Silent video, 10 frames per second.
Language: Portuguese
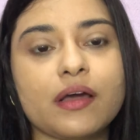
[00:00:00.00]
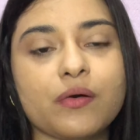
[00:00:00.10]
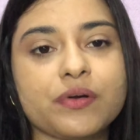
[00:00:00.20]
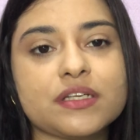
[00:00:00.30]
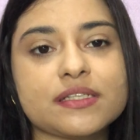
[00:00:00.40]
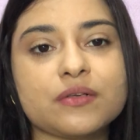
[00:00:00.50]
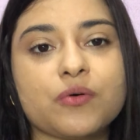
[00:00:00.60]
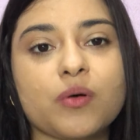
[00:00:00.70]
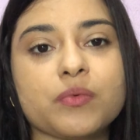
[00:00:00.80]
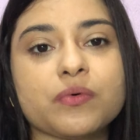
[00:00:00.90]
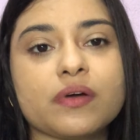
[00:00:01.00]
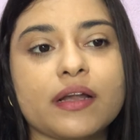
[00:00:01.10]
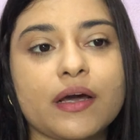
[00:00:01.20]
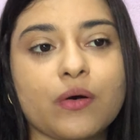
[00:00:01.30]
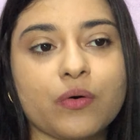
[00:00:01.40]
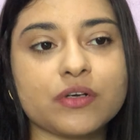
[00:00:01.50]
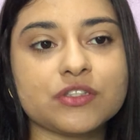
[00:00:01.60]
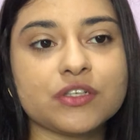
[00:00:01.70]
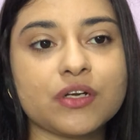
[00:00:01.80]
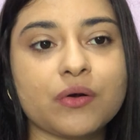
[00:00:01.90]
conhecido como
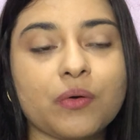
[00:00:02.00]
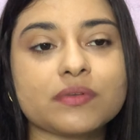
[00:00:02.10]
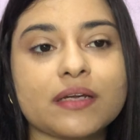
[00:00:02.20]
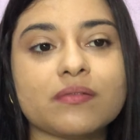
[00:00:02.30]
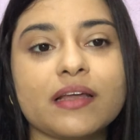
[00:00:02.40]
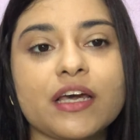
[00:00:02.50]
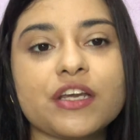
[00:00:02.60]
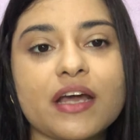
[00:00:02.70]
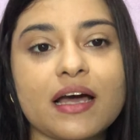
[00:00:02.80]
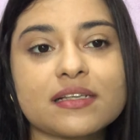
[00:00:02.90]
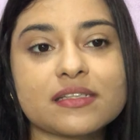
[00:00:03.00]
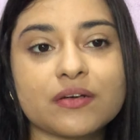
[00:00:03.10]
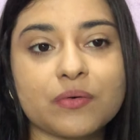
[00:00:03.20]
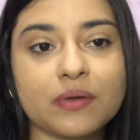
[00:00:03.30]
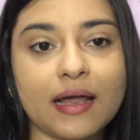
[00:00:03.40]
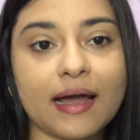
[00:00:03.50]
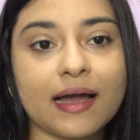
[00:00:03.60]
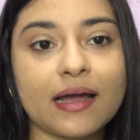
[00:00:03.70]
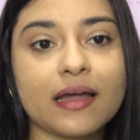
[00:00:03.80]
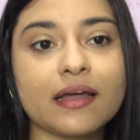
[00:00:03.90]
nucleóide, contendo DNA
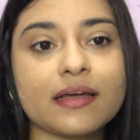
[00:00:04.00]
circular,